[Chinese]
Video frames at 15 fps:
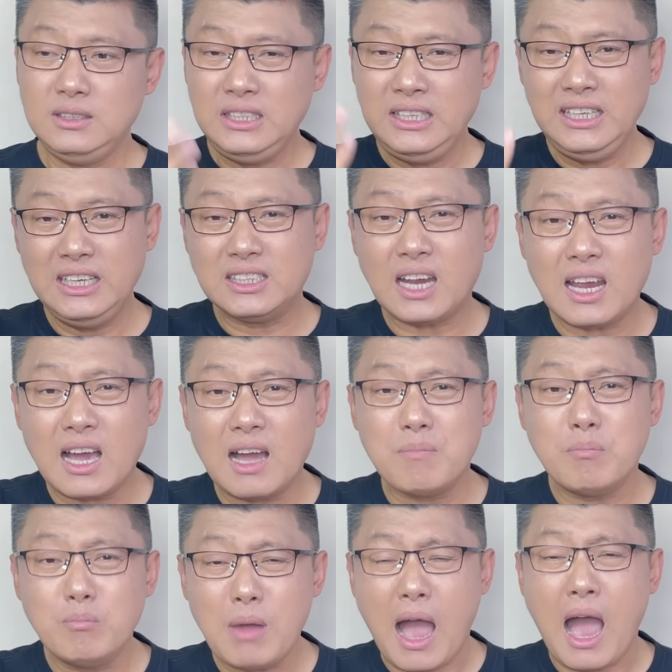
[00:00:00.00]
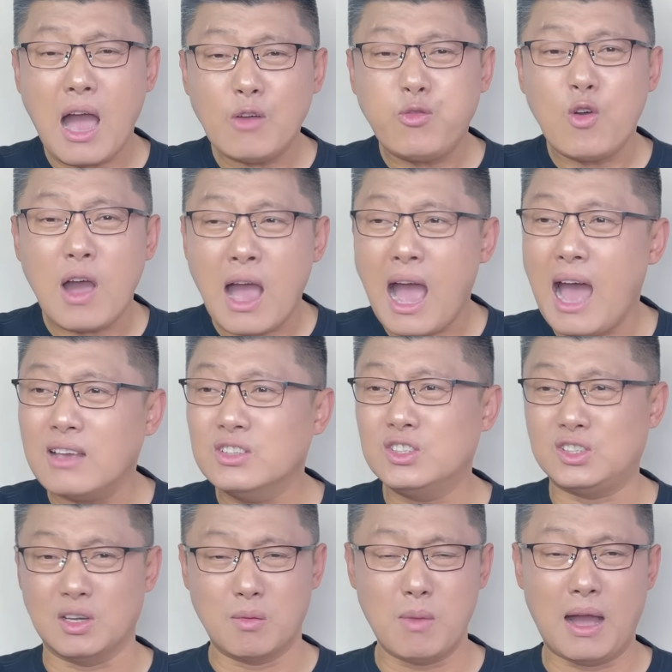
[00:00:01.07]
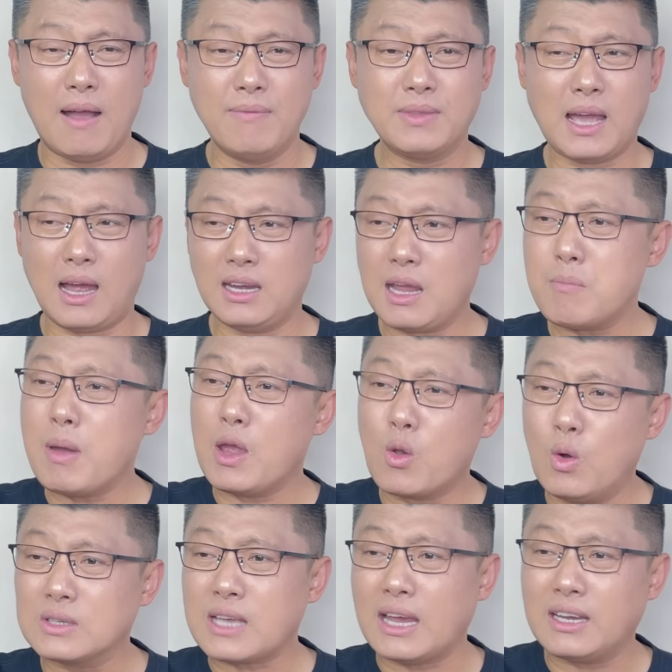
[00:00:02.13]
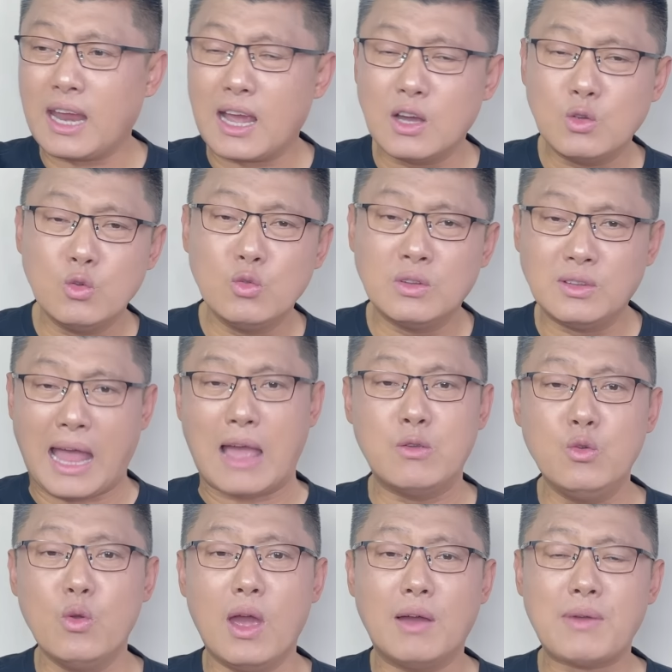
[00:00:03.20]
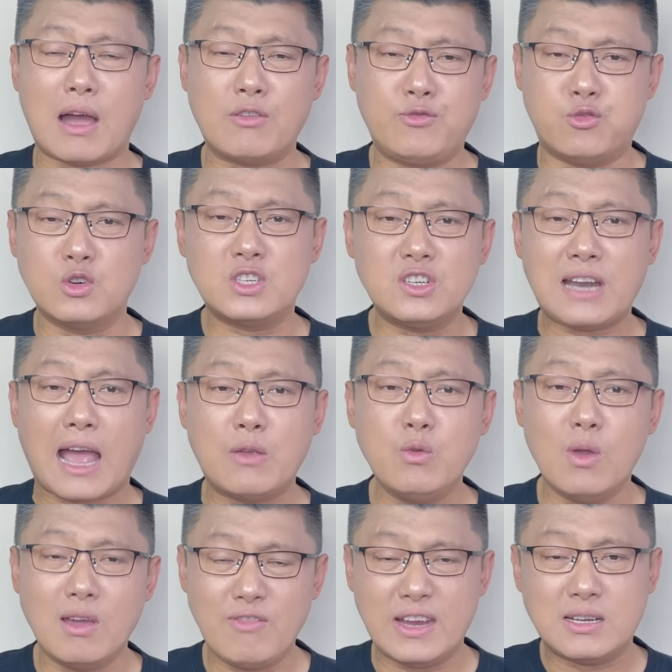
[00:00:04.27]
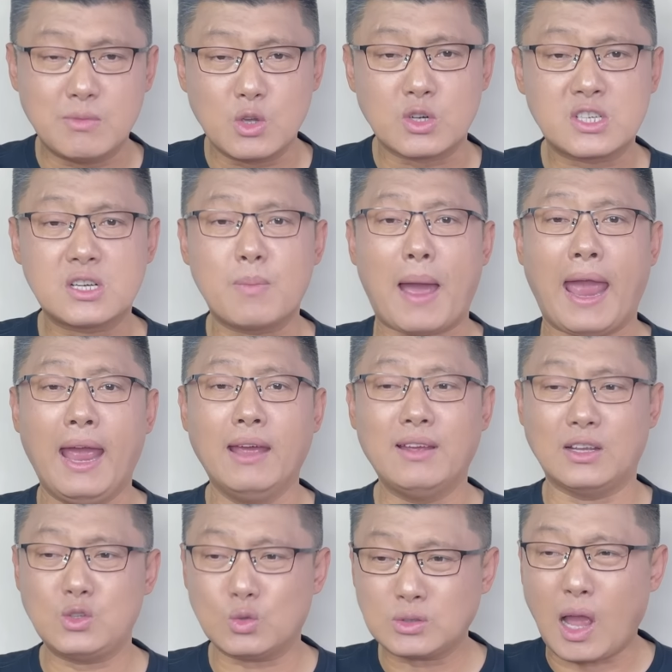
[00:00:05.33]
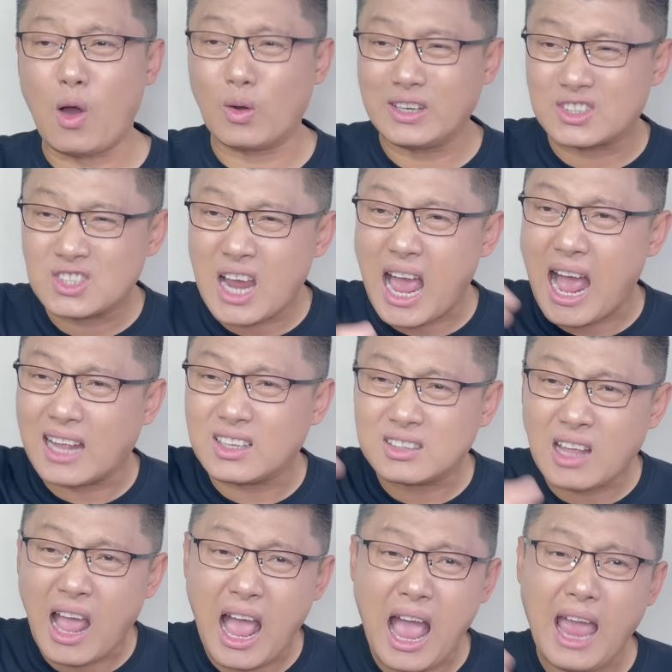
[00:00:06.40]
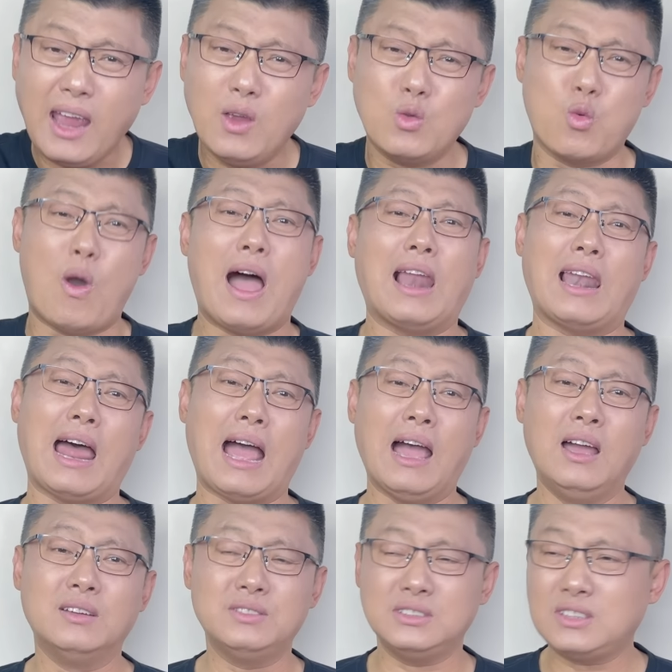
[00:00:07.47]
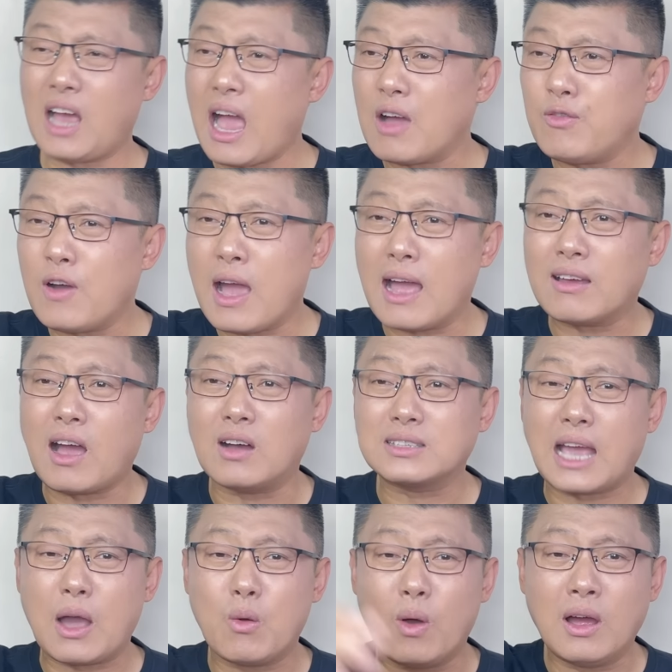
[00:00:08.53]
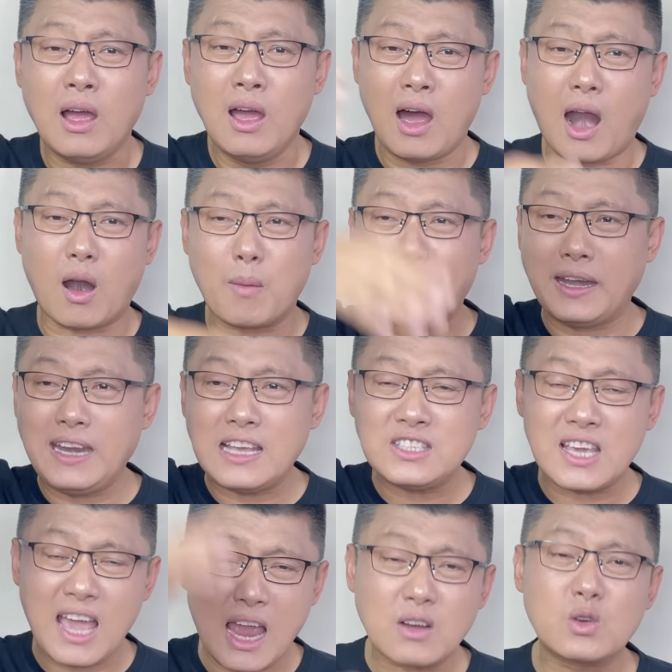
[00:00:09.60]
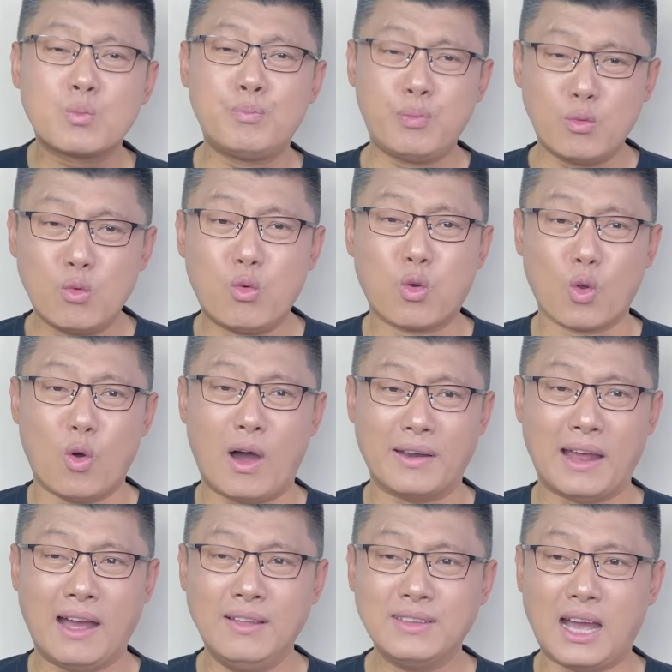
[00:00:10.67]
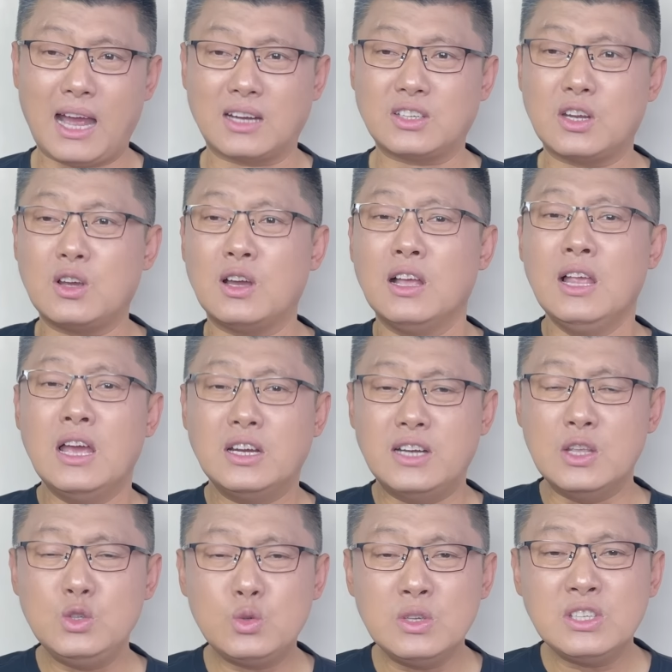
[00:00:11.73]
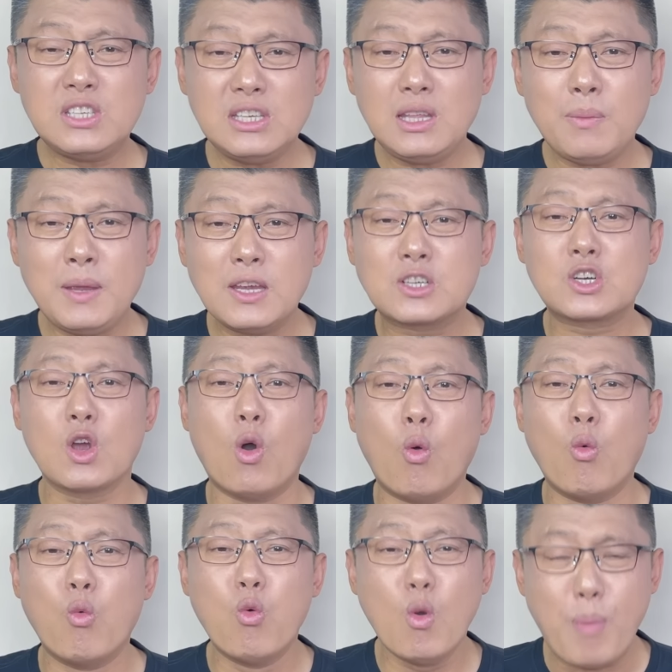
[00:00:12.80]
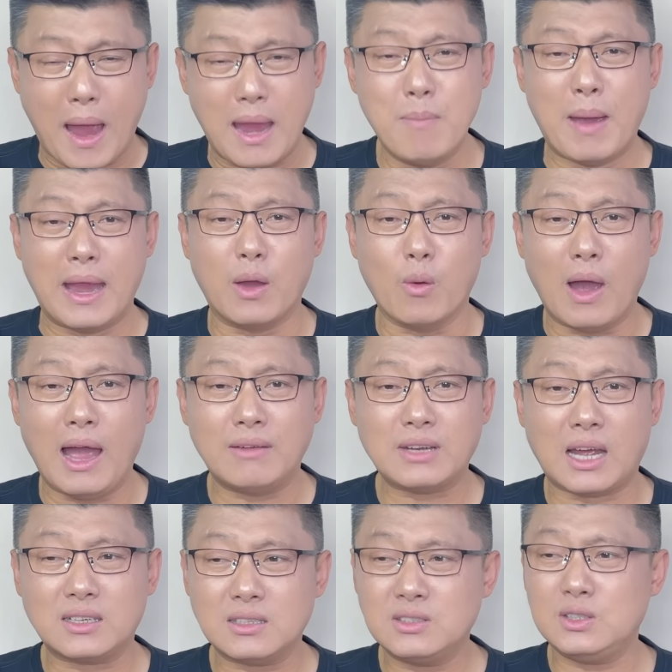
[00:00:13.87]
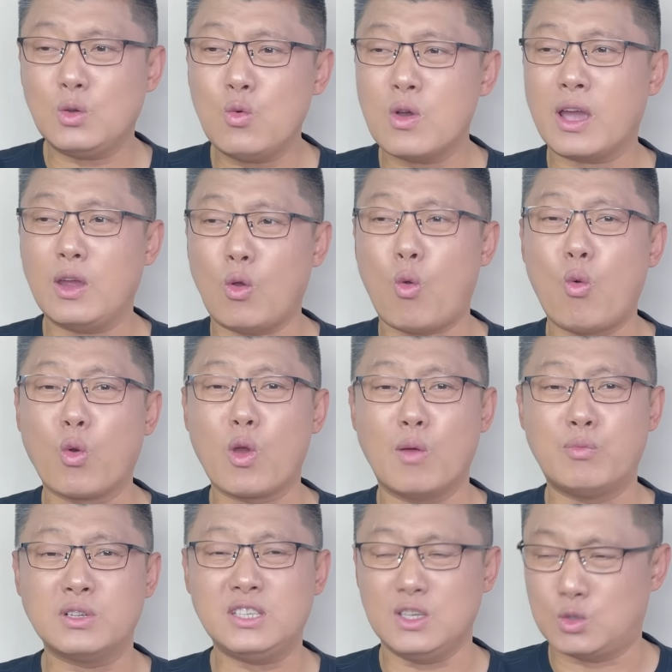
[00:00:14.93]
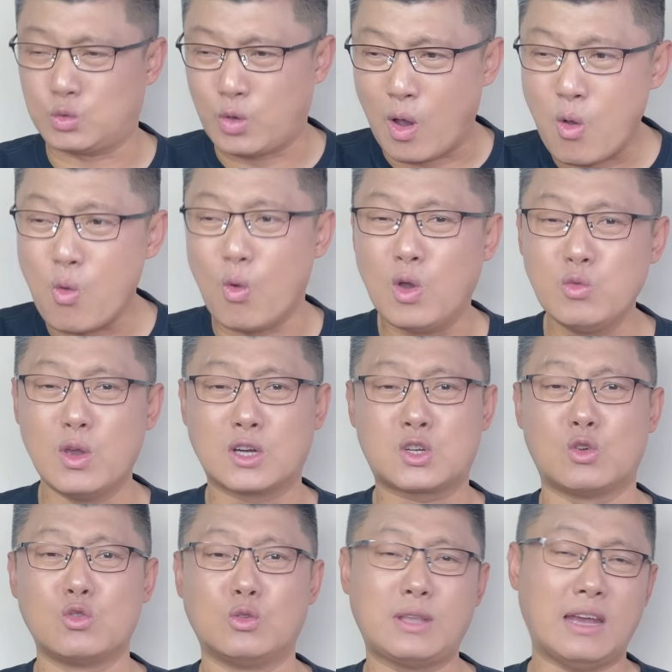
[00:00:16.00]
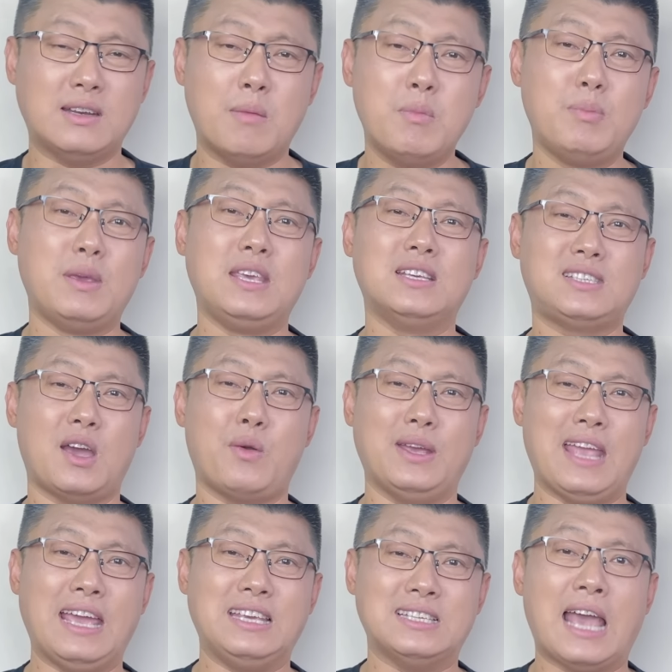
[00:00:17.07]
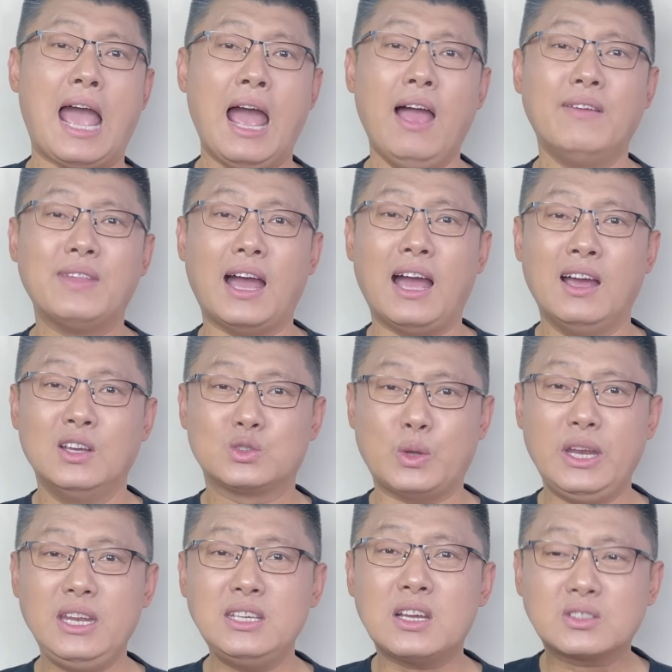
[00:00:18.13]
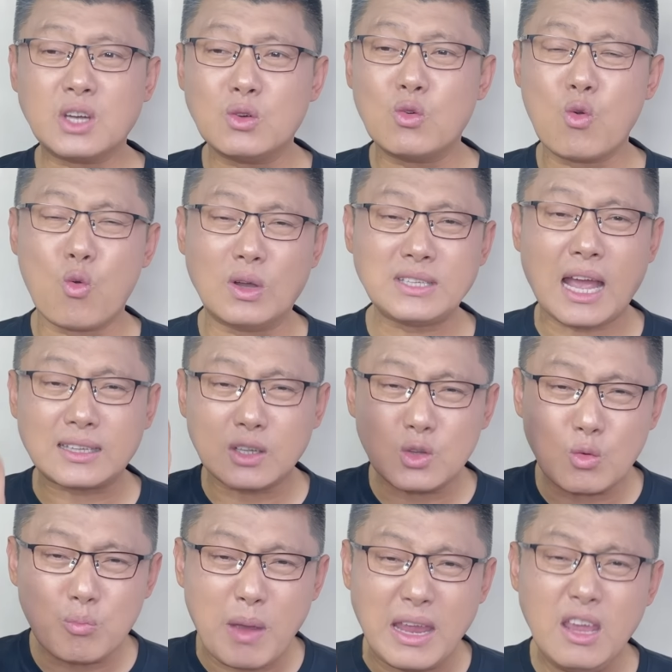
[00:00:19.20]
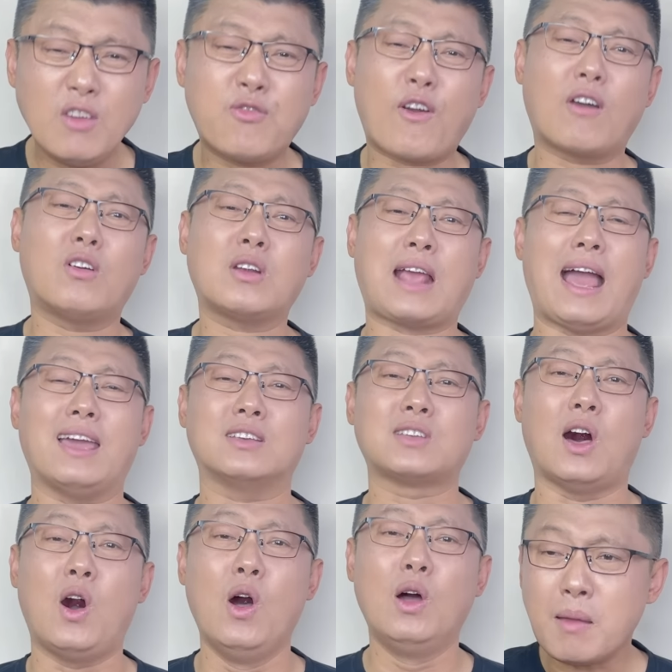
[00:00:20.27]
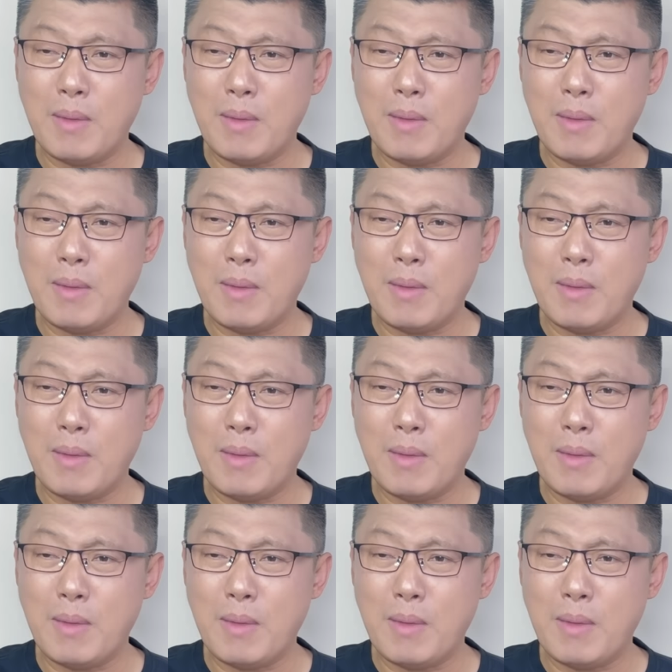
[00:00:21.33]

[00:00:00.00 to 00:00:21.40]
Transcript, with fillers: 你这个阿富汗行吗？啊，你看美国在那个南越啊，扶植南越为什么就失败啊？就道理差得太远了。人家阿富汗好家伙，200年前还是部落呢啊，这个人均 GDP 只有$500，那、啊、这几乎可以忽略不计，全国月收入在人民币1000块钱以下啊，所以你想这种国家它就没法改造。